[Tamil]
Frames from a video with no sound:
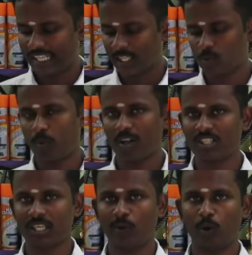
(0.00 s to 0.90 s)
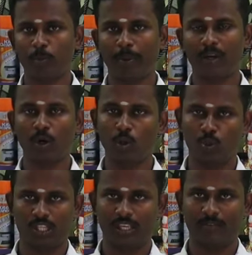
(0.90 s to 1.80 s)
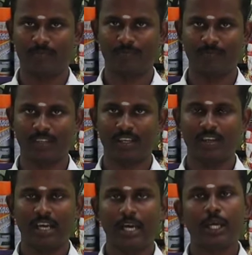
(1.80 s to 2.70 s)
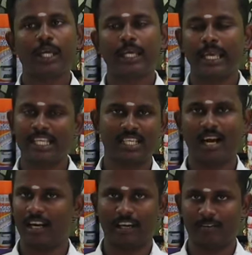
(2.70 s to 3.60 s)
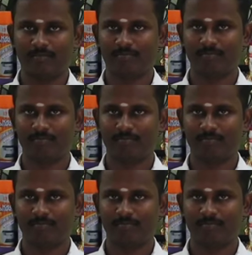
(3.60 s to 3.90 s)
இந்த ஸ்பான்ஸில் ஒரு பெட்ரோலை ஊற்றி எரிச்சு காட்டுறேன்